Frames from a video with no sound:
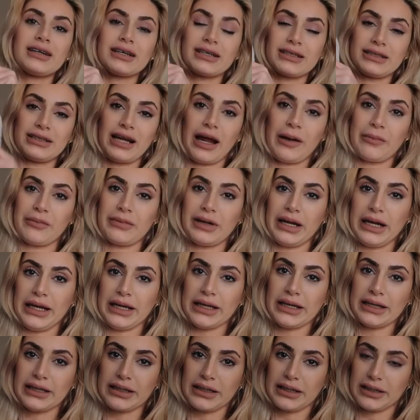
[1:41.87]
krem
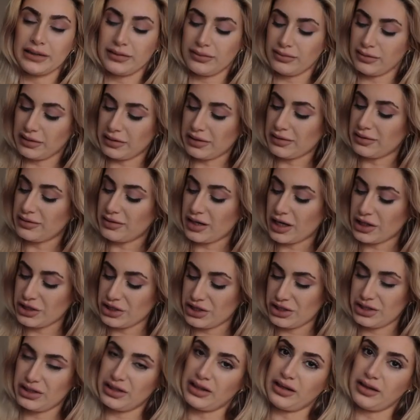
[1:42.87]
rengini ya da
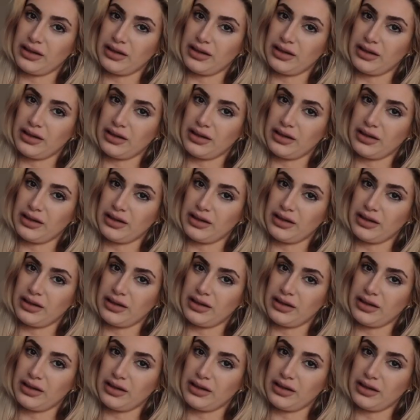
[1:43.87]
taş